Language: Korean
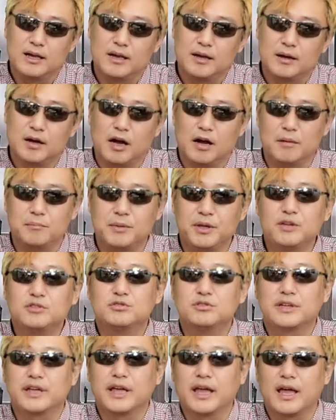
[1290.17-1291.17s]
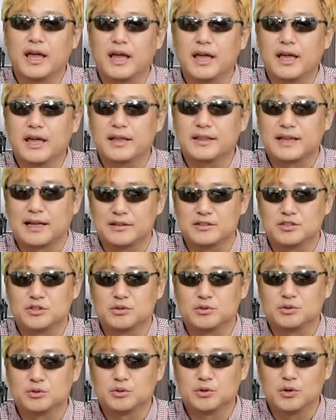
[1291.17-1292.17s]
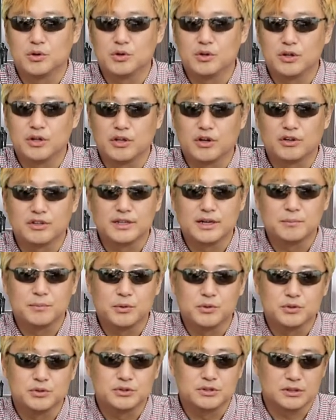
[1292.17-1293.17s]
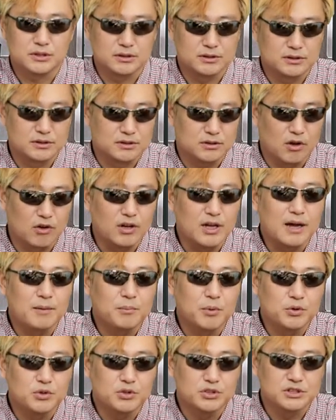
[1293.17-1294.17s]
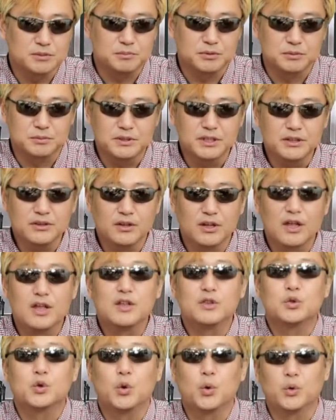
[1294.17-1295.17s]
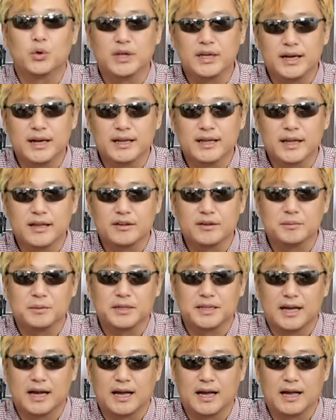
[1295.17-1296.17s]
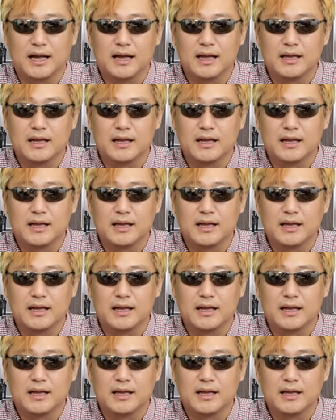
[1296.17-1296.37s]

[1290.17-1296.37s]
어, 미국의 단적으로 영양 보조 음, 건강 보조 식품은 동일한 개념이다.